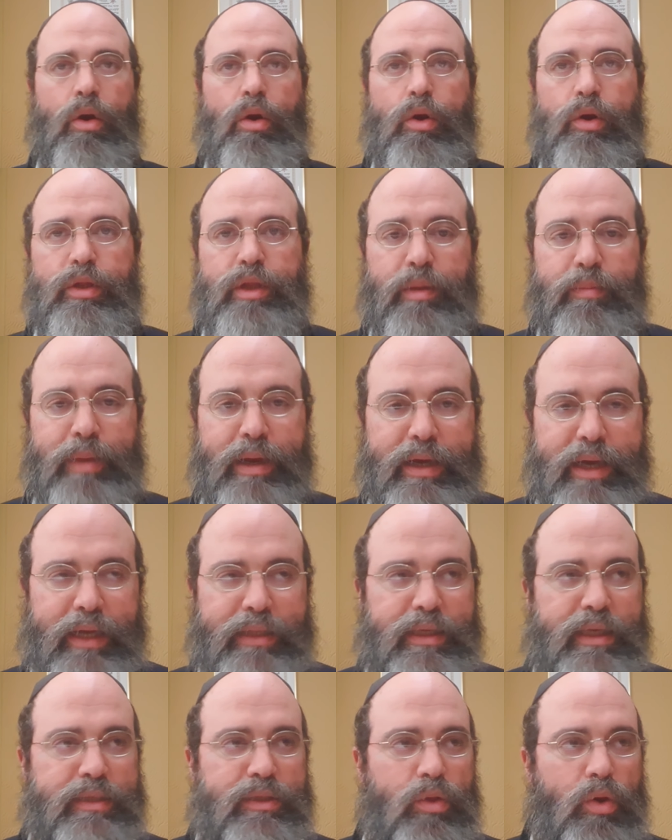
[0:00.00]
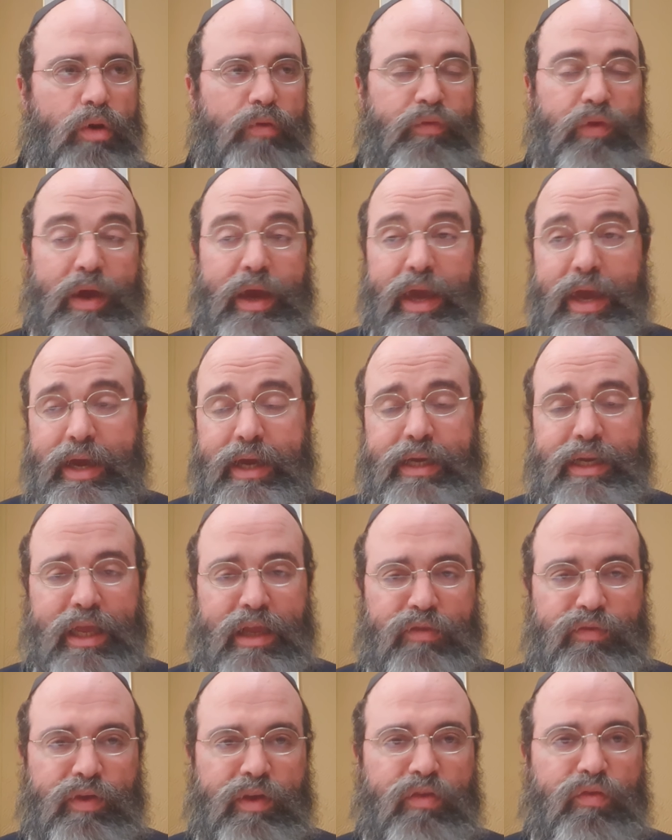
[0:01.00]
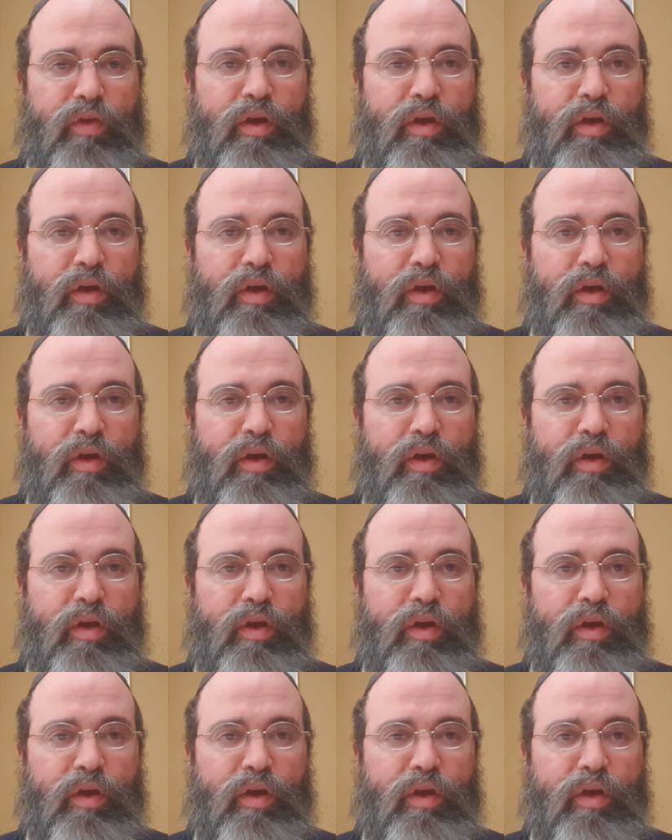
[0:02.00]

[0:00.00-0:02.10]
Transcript: oder man kann das noch für irgendetwas